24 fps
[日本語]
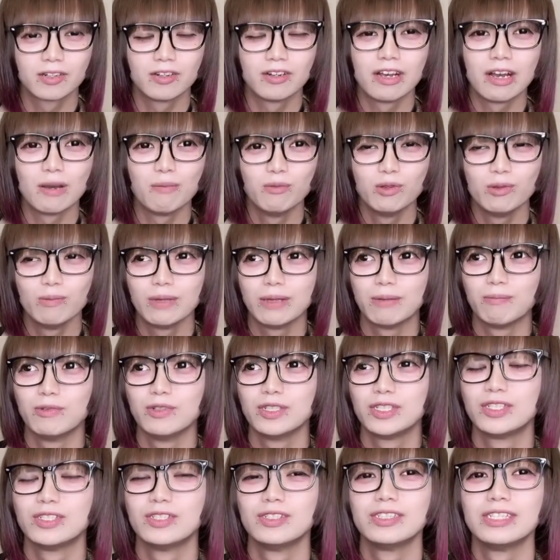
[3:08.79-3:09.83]
これは無味
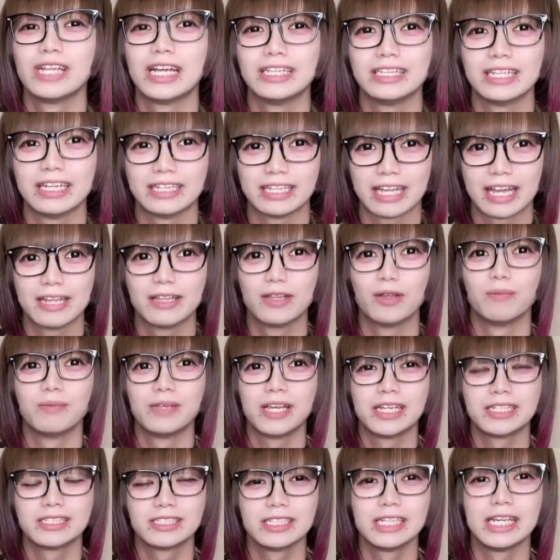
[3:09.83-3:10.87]
無臭なんでね、飲
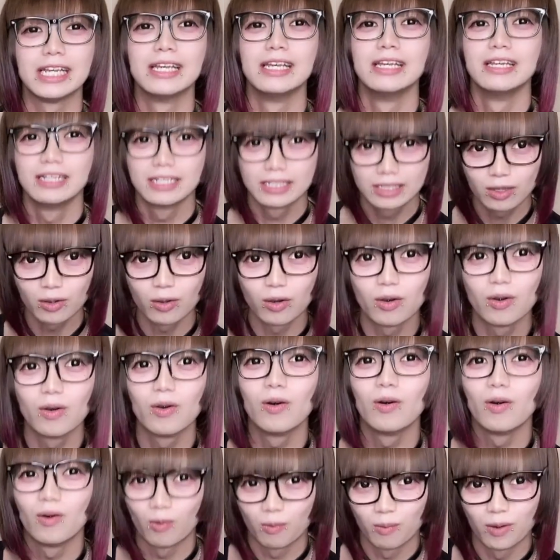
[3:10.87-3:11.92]
みやすいと
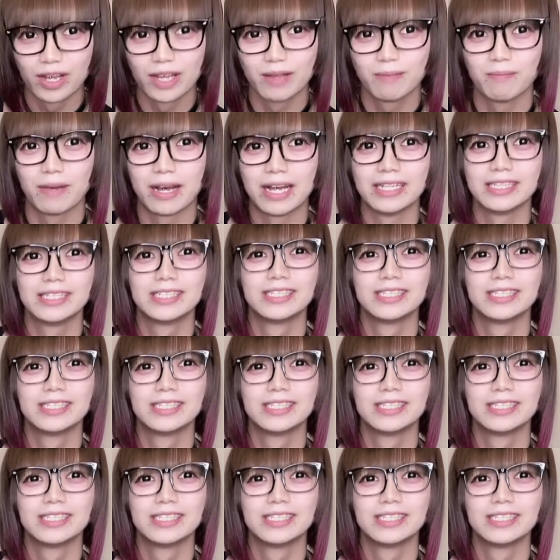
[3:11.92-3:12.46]
思いま